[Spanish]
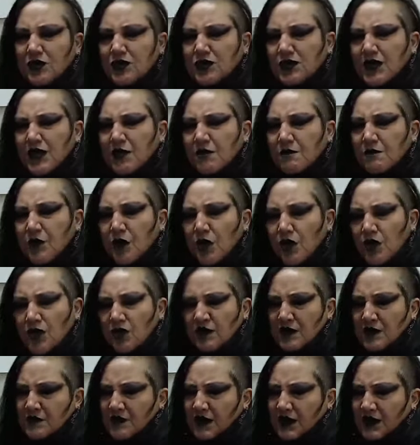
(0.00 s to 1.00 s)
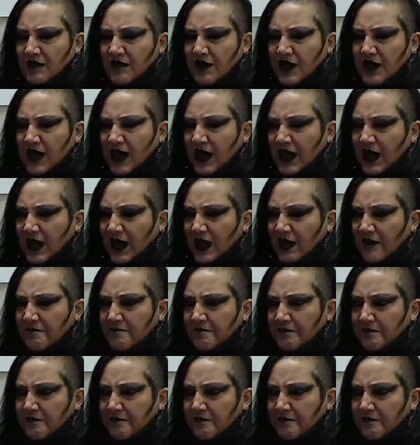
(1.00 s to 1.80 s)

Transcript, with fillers: tengo modo de verificarla,